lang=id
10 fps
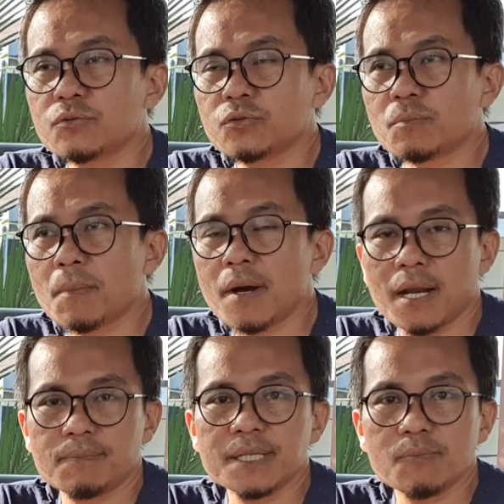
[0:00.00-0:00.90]
untuk
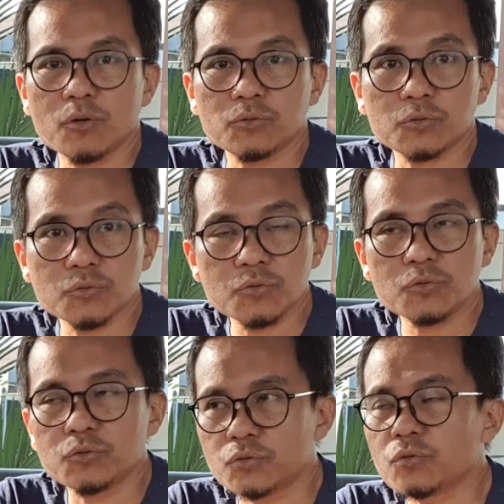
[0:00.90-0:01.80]
membalap di Moto2
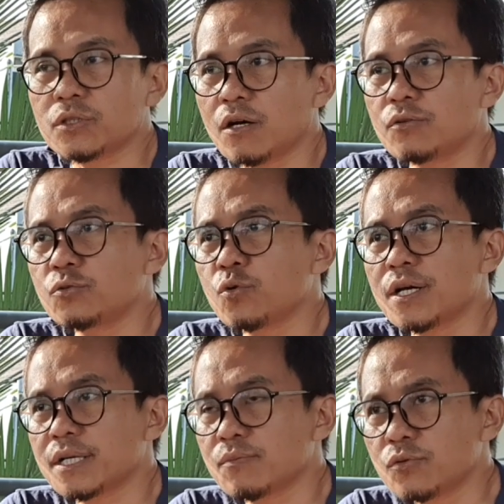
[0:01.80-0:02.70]
untuk tahun
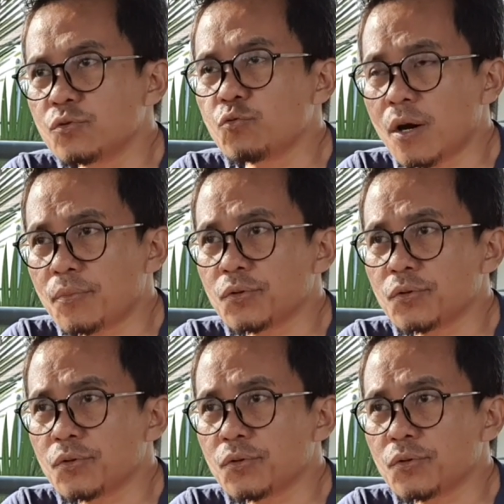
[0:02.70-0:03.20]
2022.